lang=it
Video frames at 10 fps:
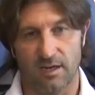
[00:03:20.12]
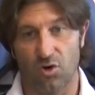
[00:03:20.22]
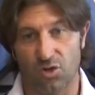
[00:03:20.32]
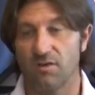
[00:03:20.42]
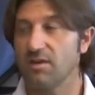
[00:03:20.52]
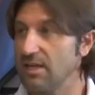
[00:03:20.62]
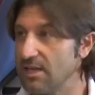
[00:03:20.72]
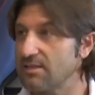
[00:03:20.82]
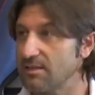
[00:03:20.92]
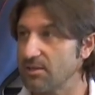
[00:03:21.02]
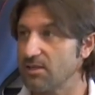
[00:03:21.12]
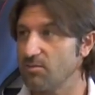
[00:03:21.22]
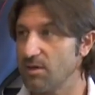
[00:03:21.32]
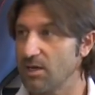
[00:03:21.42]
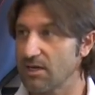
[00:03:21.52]
ogni evenienza perché
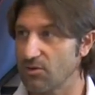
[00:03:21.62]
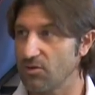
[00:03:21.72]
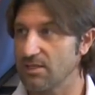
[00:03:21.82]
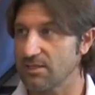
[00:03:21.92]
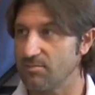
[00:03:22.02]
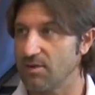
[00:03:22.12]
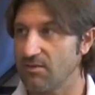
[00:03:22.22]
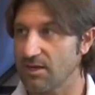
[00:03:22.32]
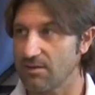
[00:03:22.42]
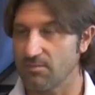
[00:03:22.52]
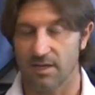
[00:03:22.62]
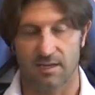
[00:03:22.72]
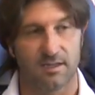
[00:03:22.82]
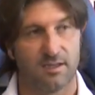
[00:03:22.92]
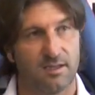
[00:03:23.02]
dobbiamo anche noi essere bravi a
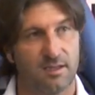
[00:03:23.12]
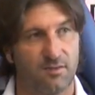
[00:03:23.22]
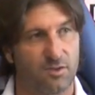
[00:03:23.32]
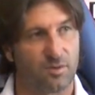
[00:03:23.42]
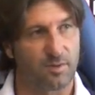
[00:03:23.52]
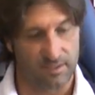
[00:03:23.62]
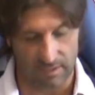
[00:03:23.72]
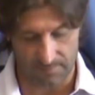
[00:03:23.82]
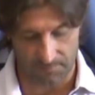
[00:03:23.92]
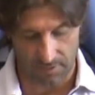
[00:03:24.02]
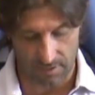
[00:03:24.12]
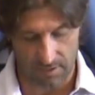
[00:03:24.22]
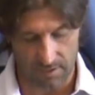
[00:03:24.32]
cambiare eventualmente eh,